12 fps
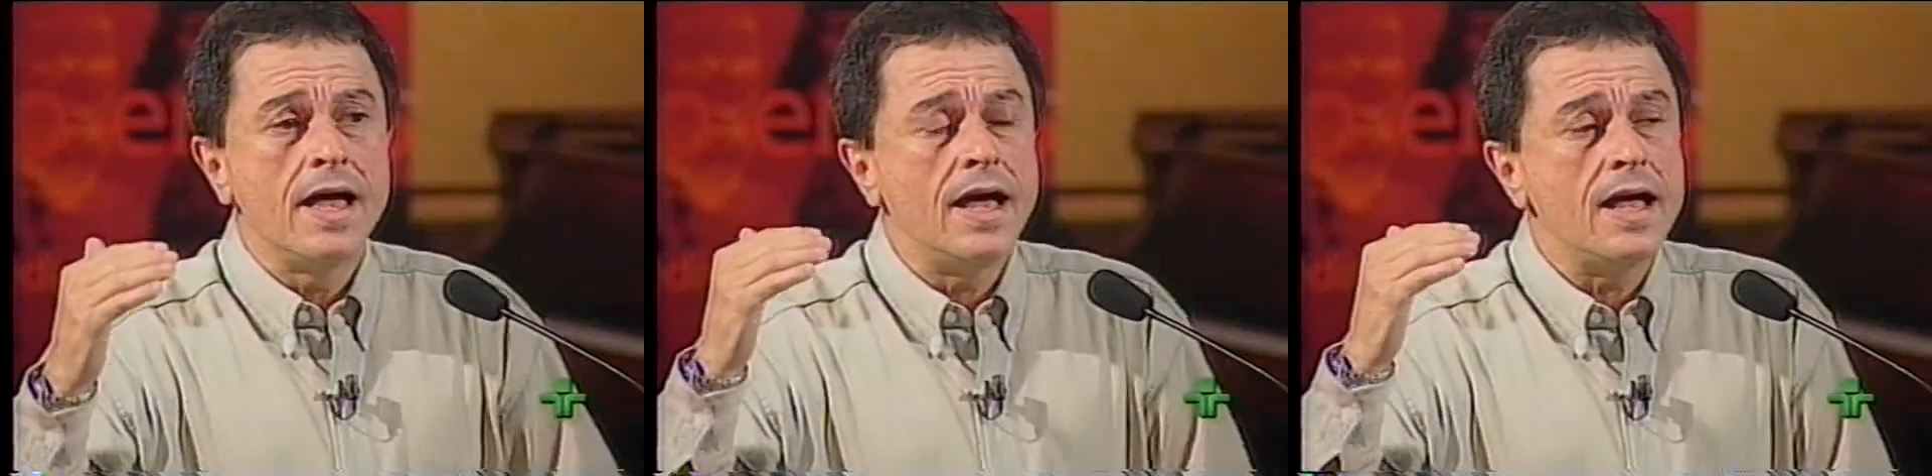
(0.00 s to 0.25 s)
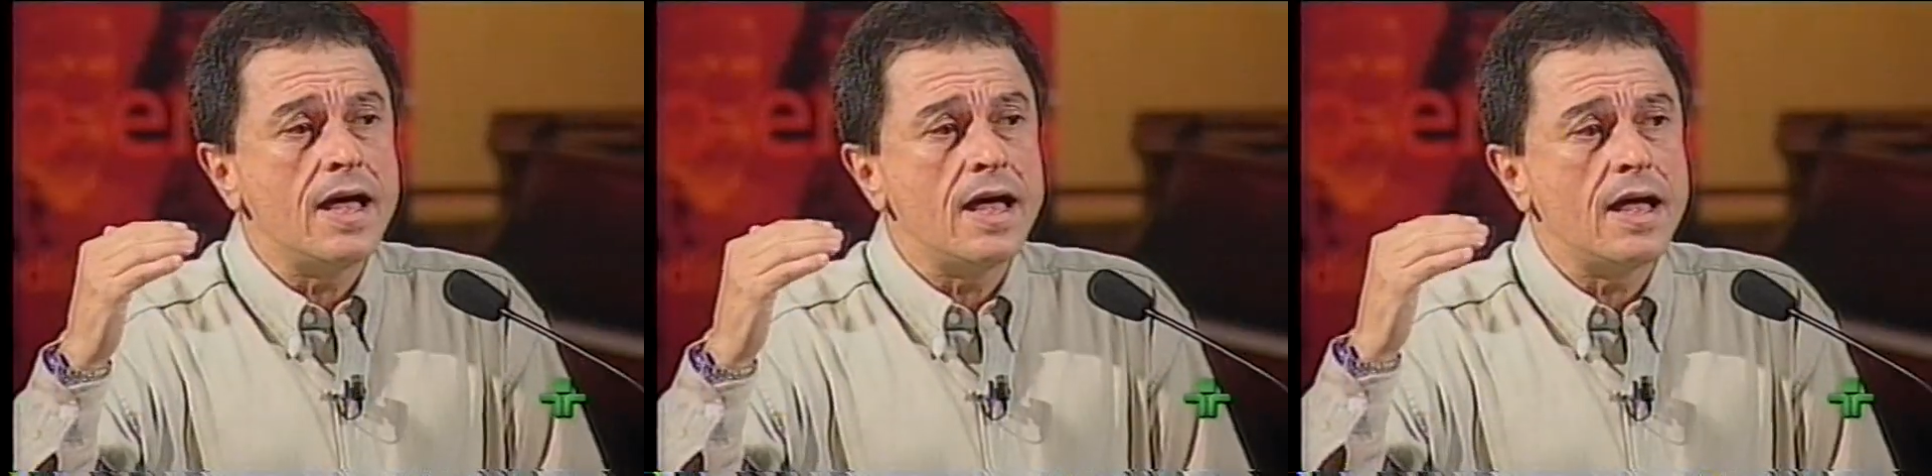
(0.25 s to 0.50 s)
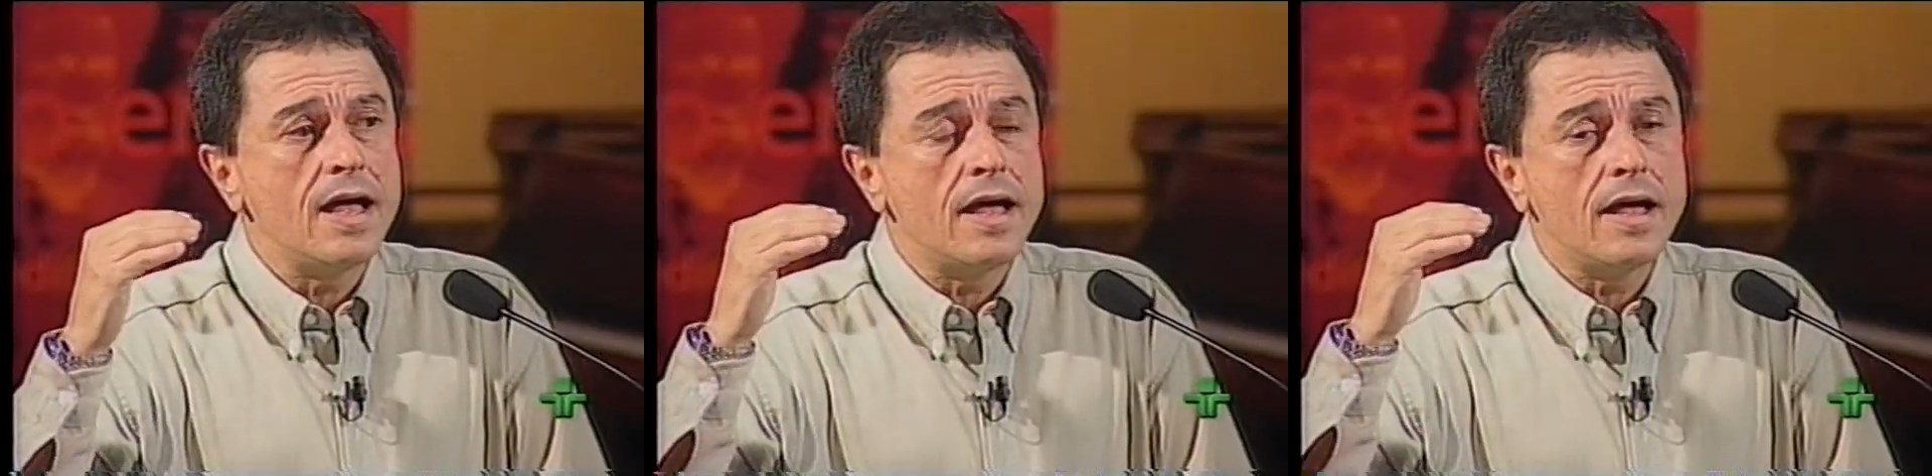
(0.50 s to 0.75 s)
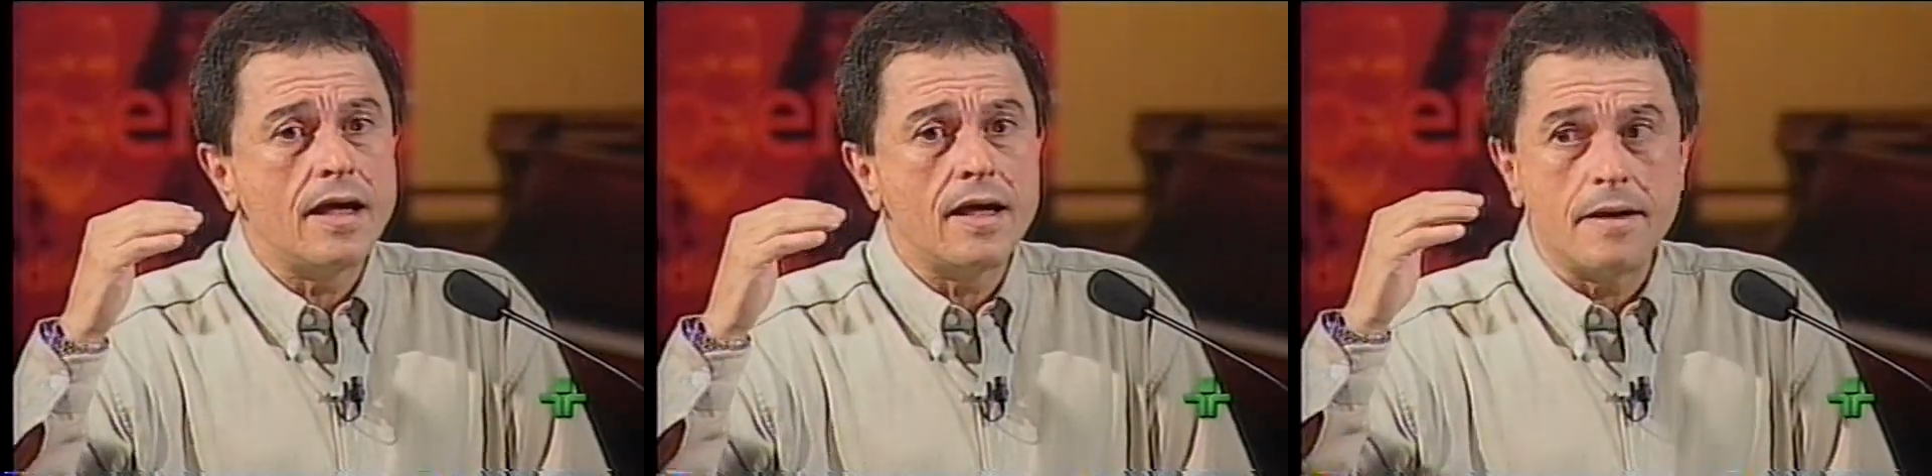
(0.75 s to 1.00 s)

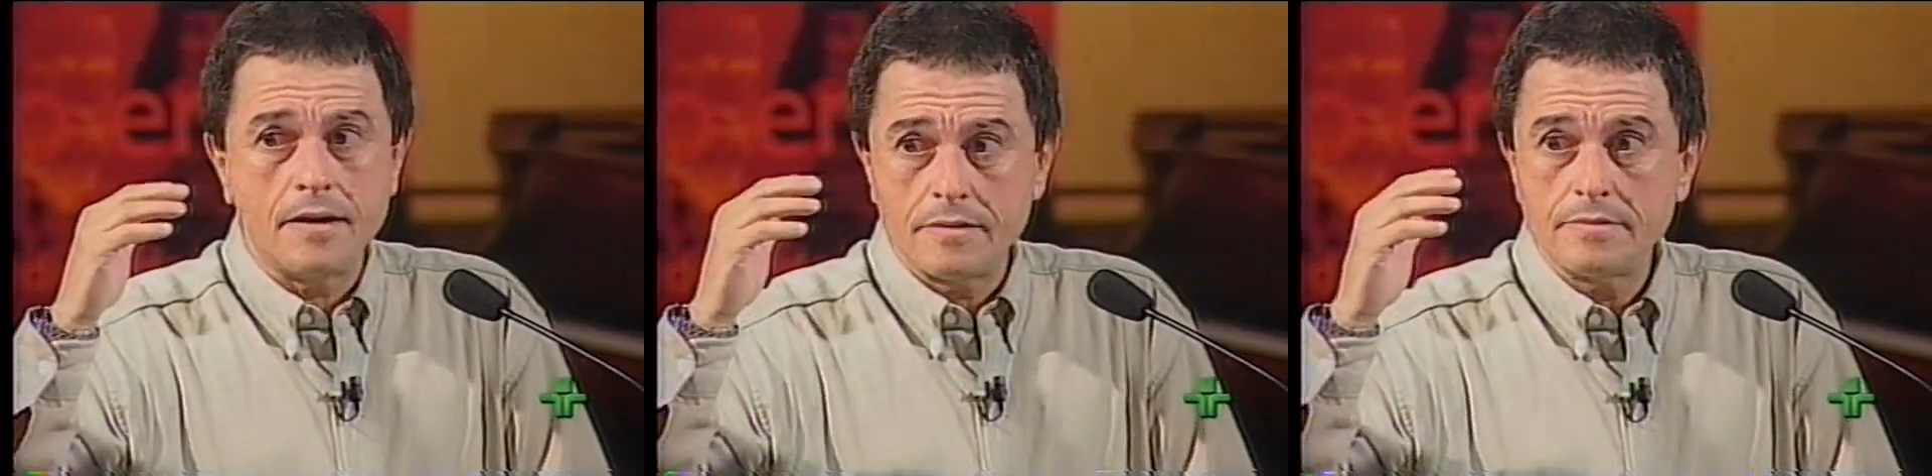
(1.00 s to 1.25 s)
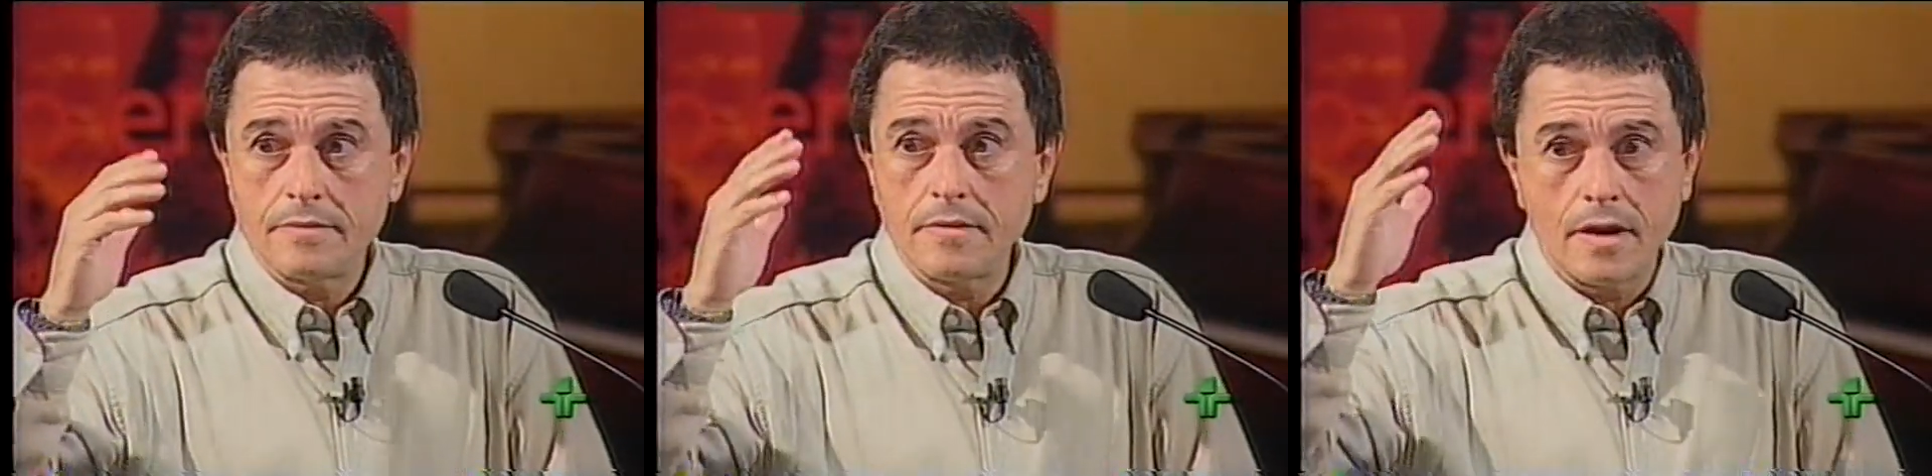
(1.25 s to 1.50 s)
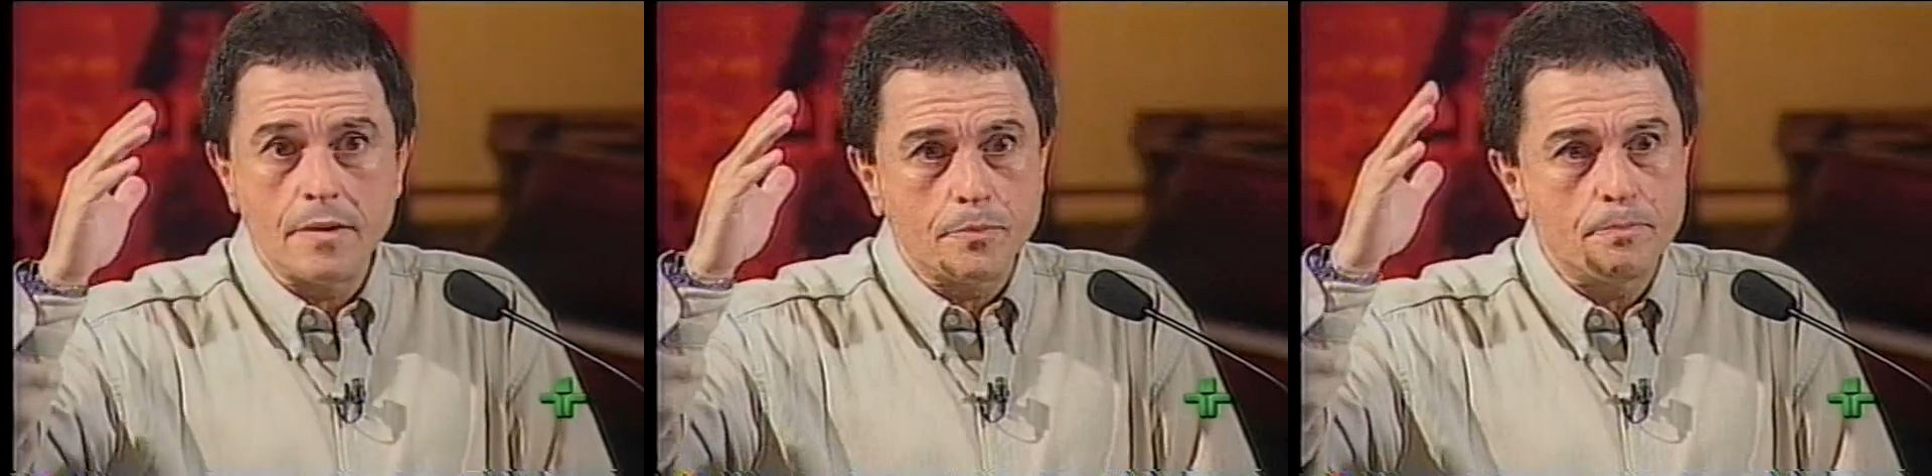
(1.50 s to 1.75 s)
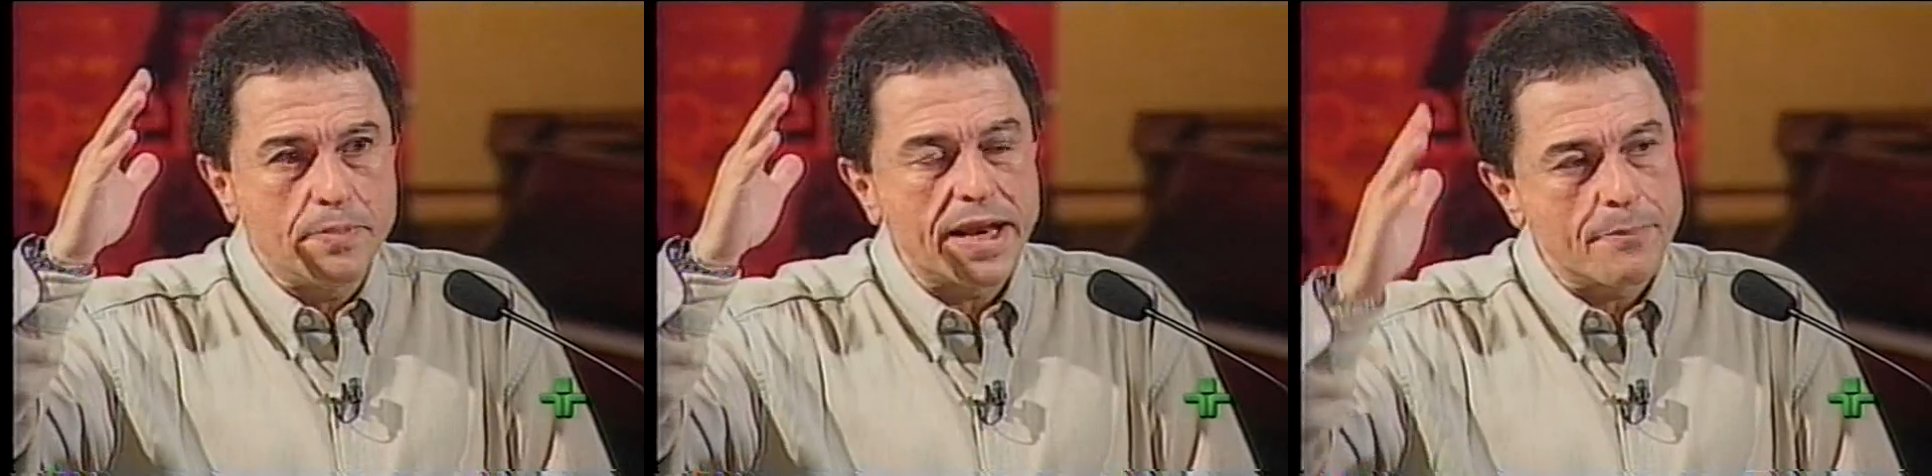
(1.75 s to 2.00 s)
é,
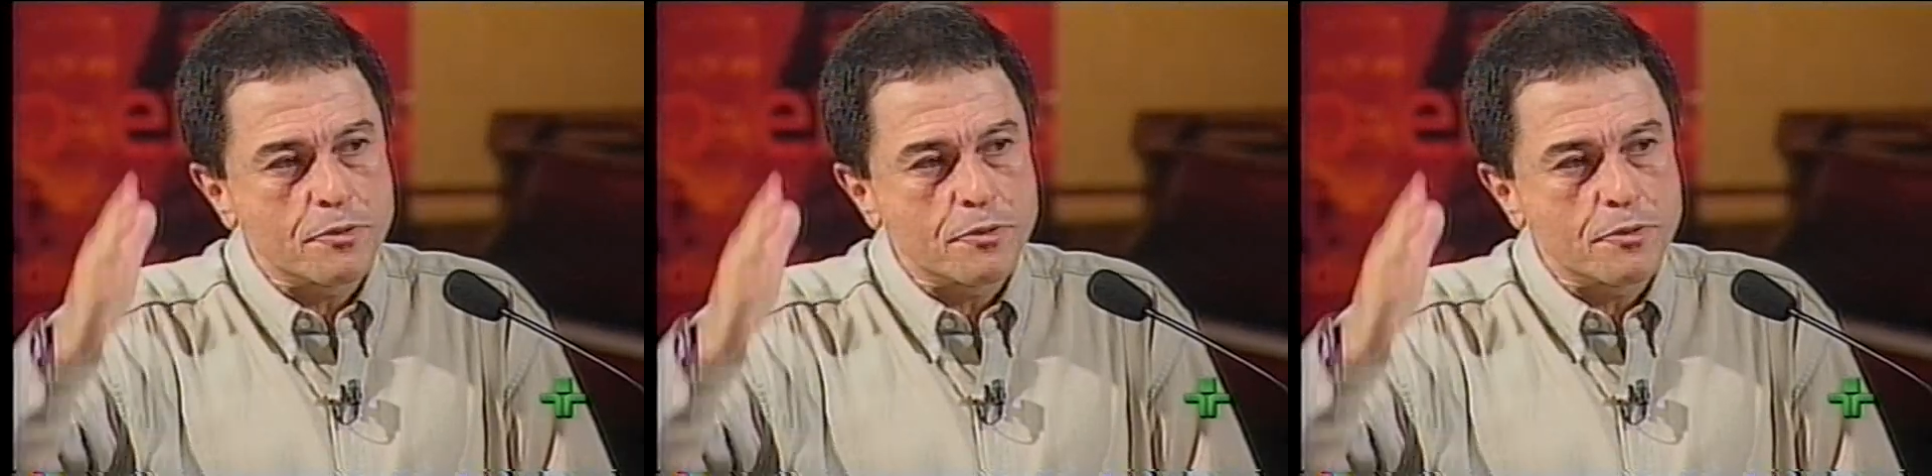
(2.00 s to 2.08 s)
pela